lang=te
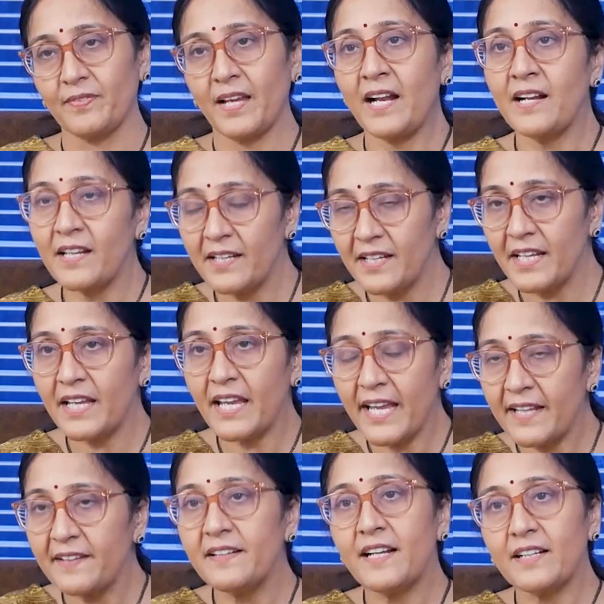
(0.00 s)
అంటే నీకు
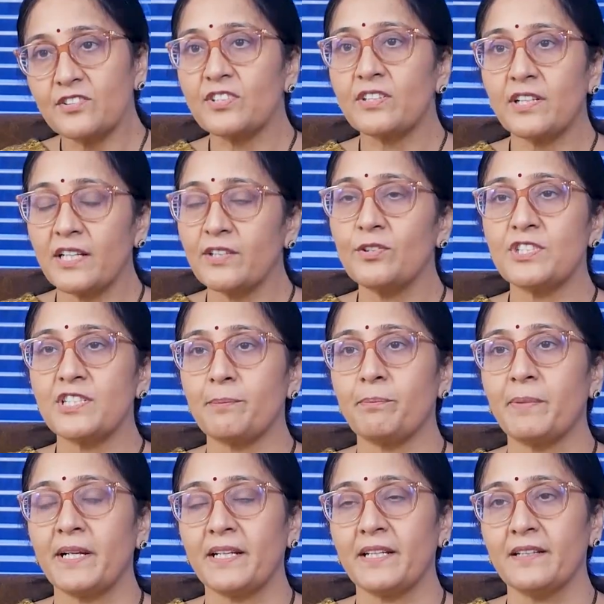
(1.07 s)
ఏది నచ్చట్లేదో
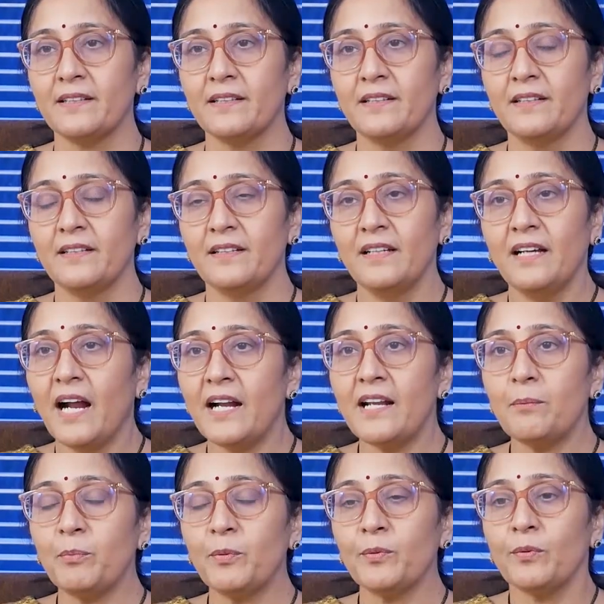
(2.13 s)
చెప్పాలి అంటే
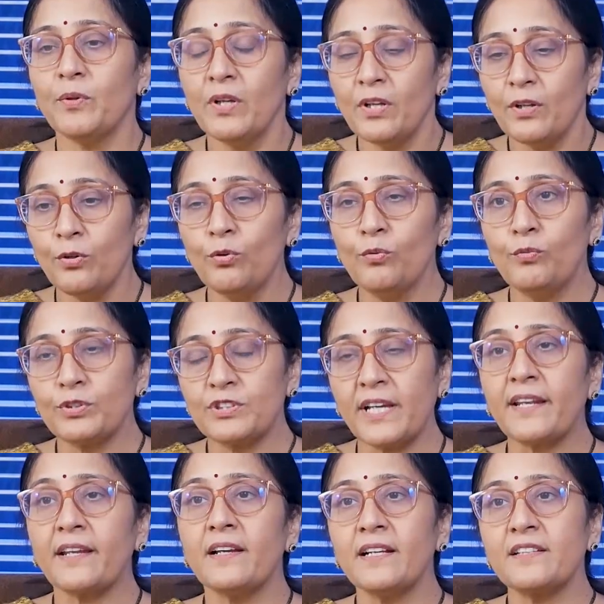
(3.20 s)
ఇప్పుడు నువ్వు
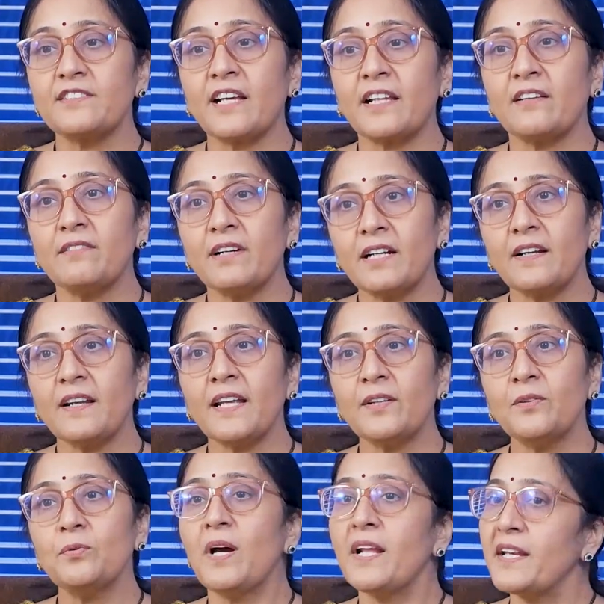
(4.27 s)
సరిగ్గా
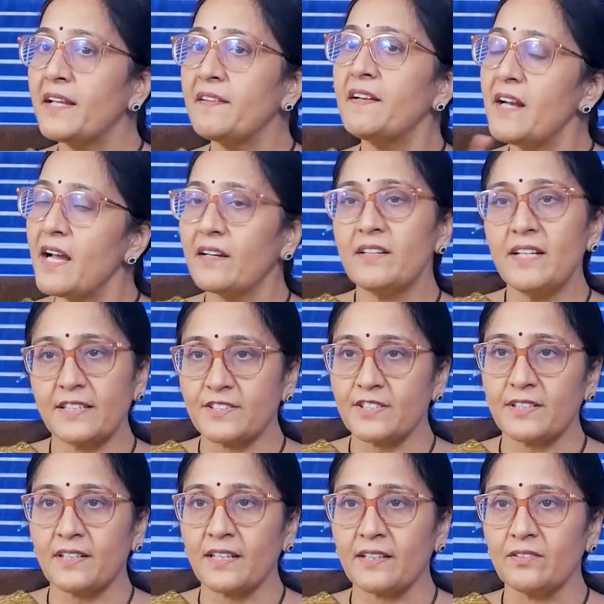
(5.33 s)
చదవట్లేదు అనేది నాకు
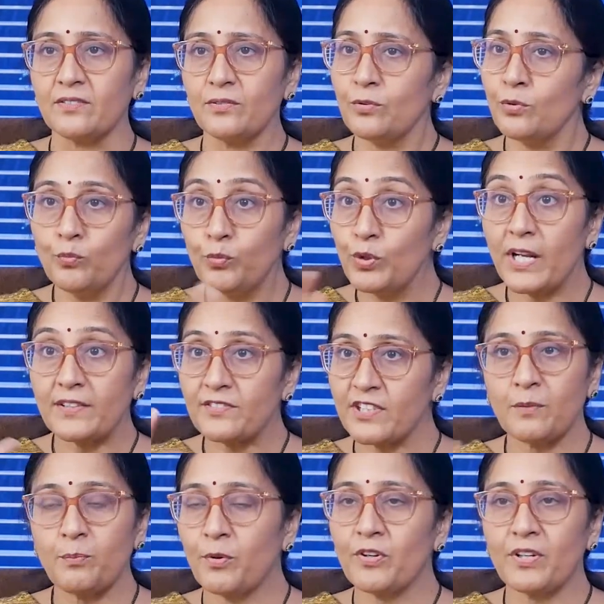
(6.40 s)
నచ్చట్లేదు నువ్వు
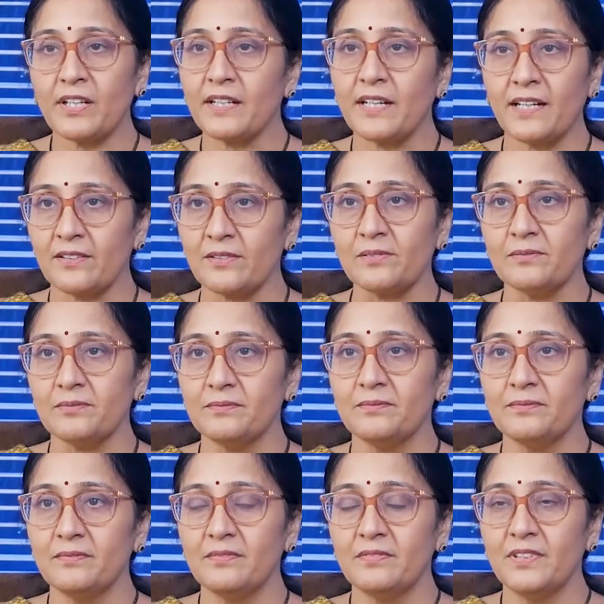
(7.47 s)
నచ్చకపోవటం కాదు
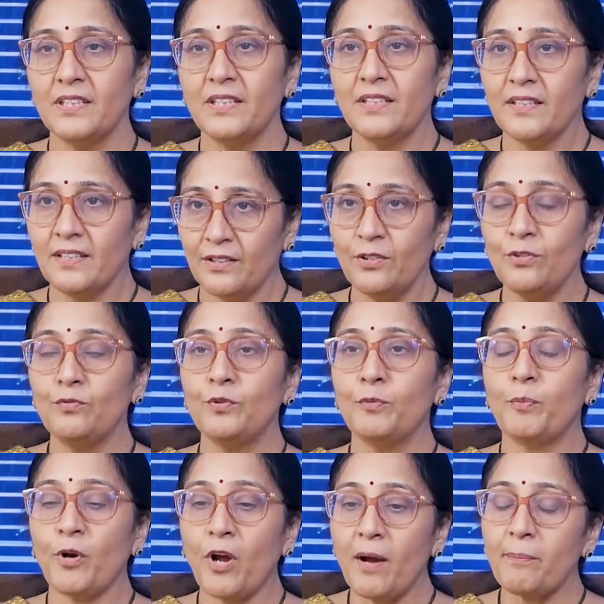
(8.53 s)
నువ్వు
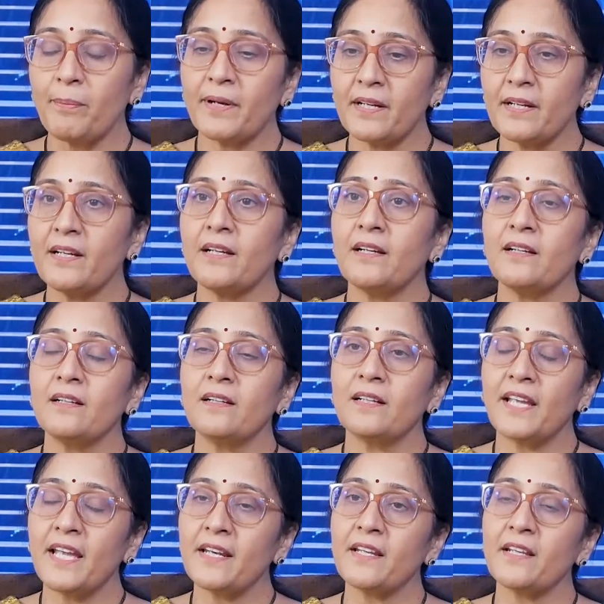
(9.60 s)
ప్రాపర్గా
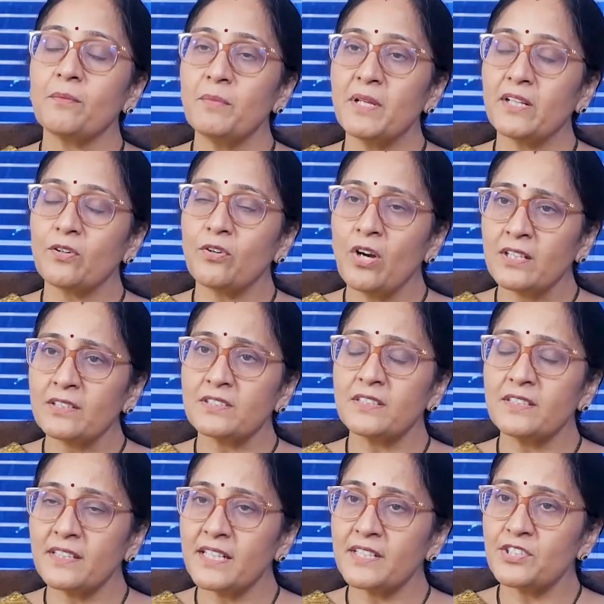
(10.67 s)
కెరీర్ మీద
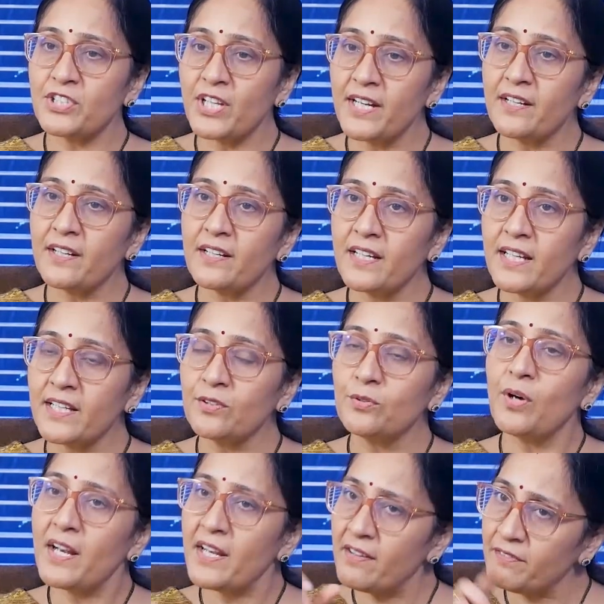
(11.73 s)
కాన్సన్ట్రేట్ చేయటం లేదు
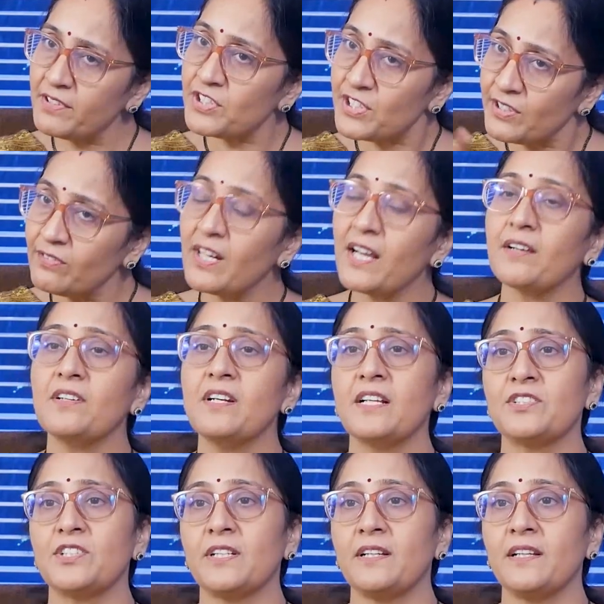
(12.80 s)
అనే విషయం నాకు
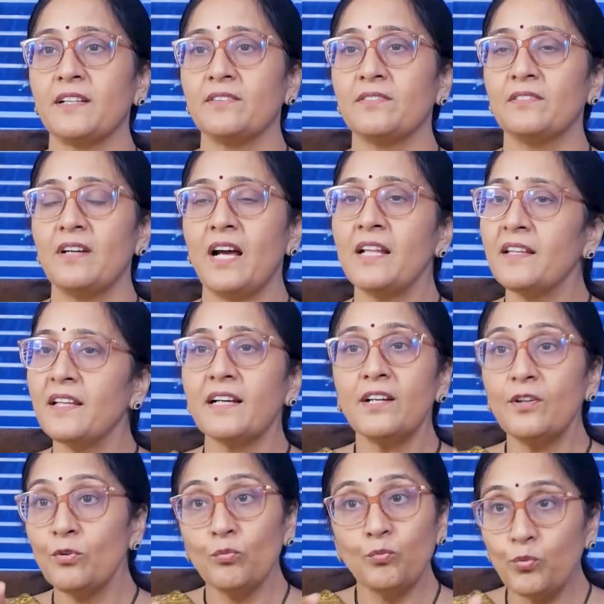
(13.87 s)
నచ్చట్లేదు
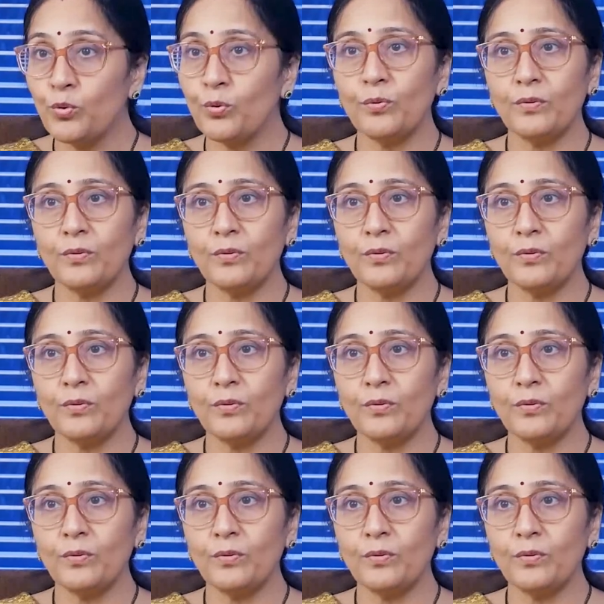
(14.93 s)
అంతేగాని నువ్వు